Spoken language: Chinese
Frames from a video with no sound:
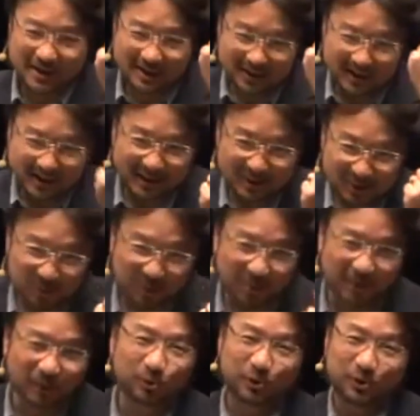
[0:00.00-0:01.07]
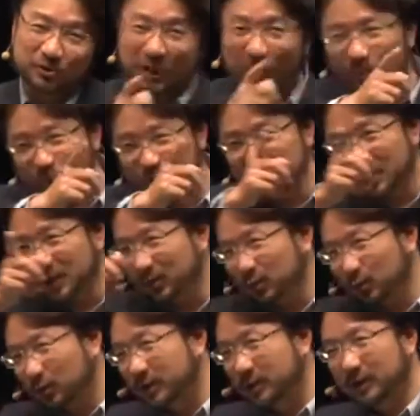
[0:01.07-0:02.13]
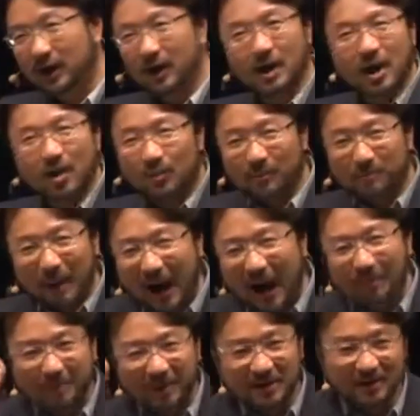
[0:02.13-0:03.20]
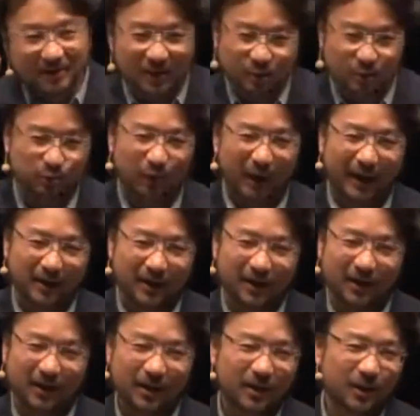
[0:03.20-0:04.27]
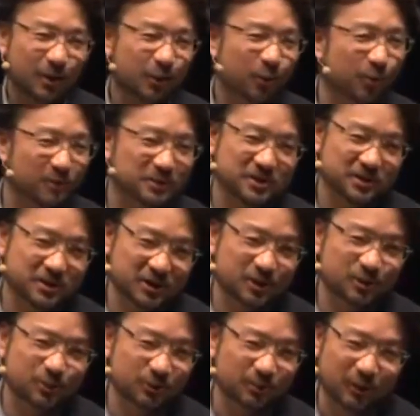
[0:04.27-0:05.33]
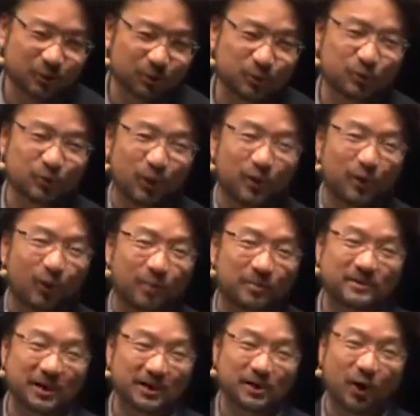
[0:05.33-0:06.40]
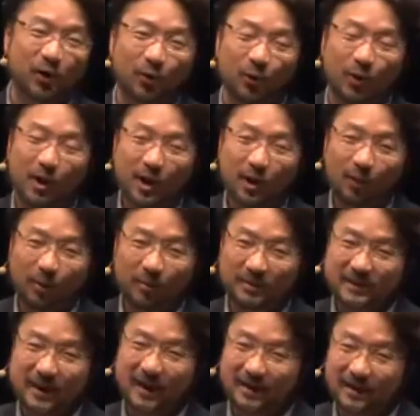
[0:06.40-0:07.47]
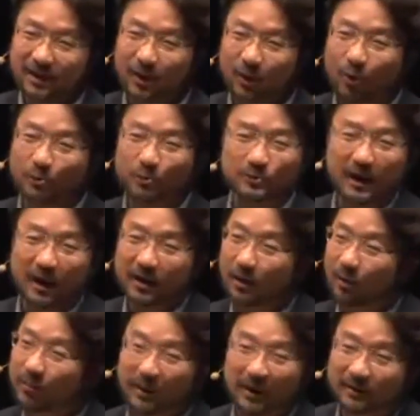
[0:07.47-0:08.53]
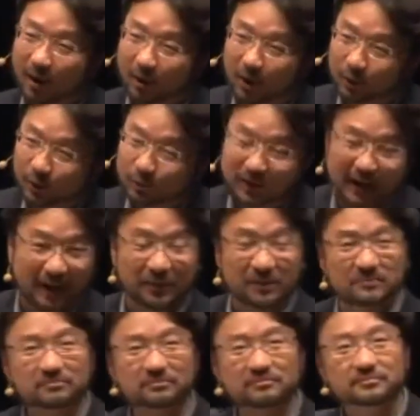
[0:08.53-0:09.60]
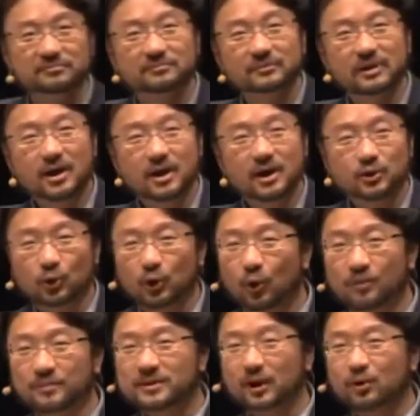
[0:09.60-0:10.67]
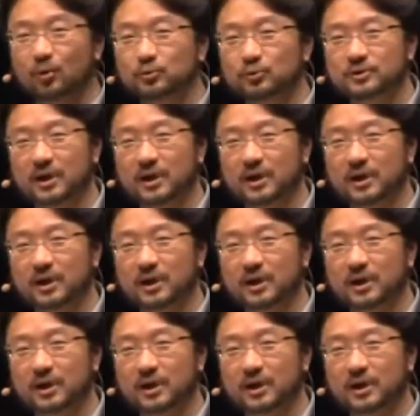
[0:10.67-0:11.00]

耶稣的门徒，就像我们中间很多人一样，我们怕被人认出来，我们是基督的门徒，所以我们在教会，我们在那个公众场合，我们连祷告都不敢的。所以我们在公众